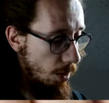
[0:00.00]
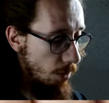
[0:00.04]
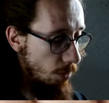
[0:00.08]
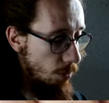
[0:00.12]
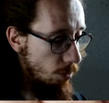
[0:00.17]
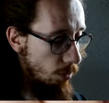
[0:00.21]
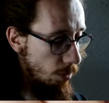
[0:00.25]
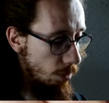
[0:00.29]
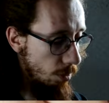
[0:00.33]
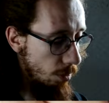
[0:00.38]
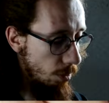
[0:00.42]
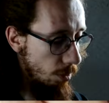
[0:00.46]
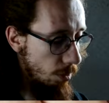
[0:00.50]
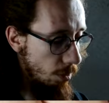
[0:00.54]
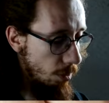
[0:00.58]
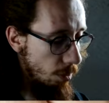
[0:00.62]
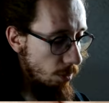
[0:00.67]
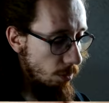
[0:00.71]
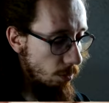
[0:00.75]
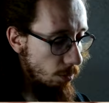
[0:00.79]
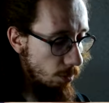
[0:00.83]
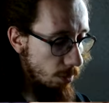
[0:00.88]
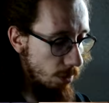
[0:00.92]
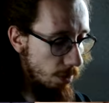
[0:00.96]
Donc
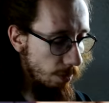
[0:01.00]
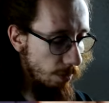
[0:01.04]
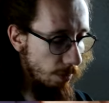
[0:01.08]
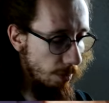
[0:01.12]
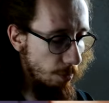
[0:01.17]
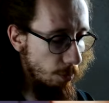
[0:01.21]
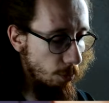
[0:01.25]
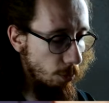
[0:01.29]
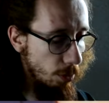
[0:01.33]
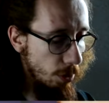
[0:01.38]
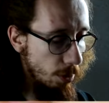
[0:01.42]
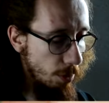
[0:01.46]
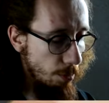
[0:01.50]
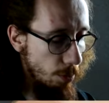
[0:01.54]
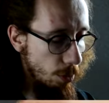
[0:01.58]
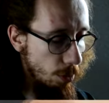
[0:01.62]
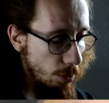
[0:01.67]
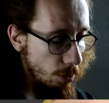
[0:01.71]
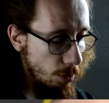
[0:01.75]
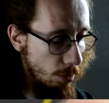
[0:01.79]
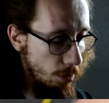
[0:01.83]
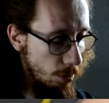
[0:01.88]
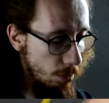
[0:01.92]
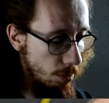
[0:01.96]
euh, donc c'est vraiment des
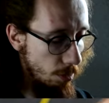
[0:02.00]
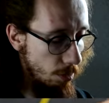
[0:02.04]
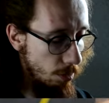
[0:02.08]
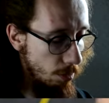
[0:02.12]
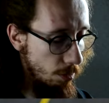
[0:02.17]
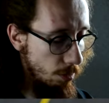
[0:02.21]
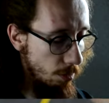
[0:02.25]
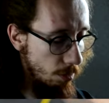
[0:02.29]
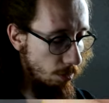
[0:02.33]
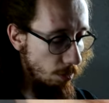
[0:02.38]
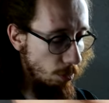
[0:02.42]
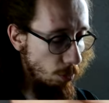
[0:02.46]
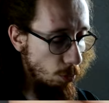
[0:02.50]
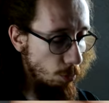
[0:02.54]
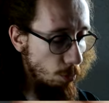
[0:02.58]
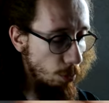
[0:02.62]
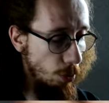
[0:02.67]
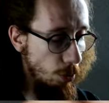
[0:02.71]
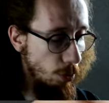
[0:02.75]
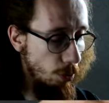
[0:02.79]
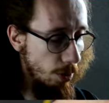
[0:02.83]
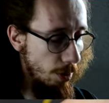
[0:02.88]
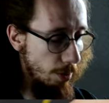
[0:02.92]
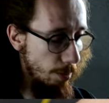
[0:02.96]
bonnes, une
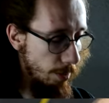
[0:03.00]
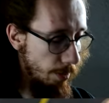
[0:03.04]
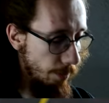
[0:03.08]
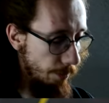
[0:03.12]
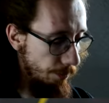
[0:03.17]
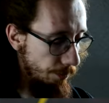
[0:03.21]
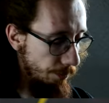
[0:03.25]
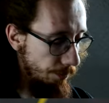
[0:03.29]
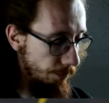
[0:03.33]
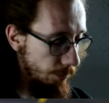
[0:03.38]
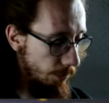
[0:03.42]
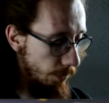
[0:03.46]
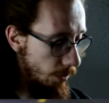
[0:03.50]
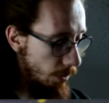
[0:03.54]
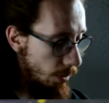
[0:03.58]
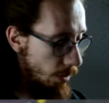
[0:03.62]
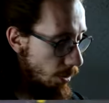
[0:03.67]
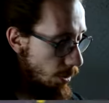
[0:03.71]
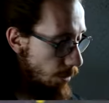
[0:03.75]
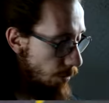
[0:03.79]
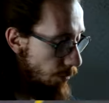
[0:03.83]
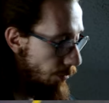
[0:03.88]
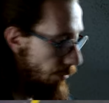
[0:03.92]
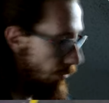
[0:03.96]
bonne ETB.
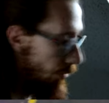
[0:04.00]
Hop,